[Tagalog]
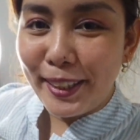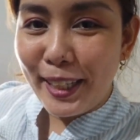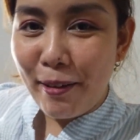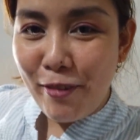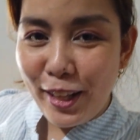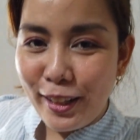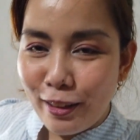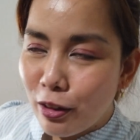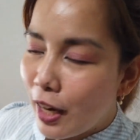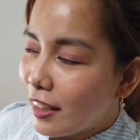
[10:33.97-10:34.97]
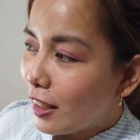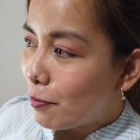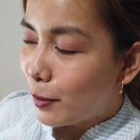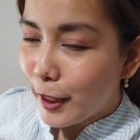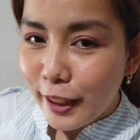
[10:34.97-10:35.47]
birthday video. And
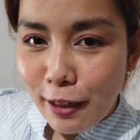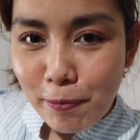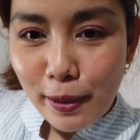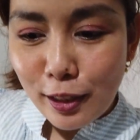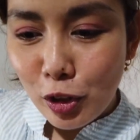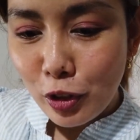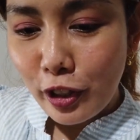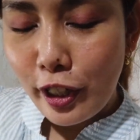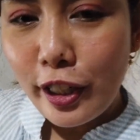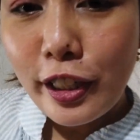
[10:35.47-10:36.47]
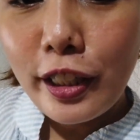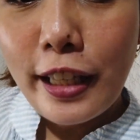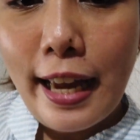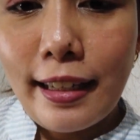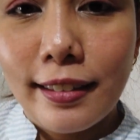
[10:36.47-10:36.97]
hindi. Birthday picture.
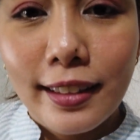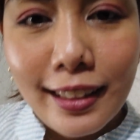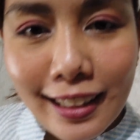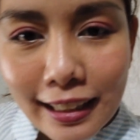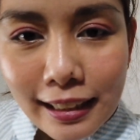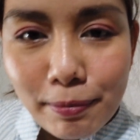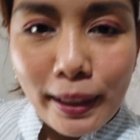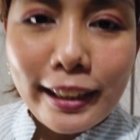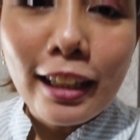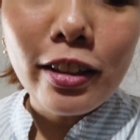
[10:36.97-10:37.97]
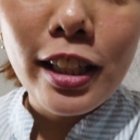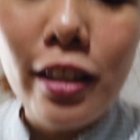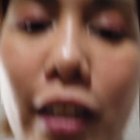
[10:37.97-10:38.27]
Yan. Pakita ko sa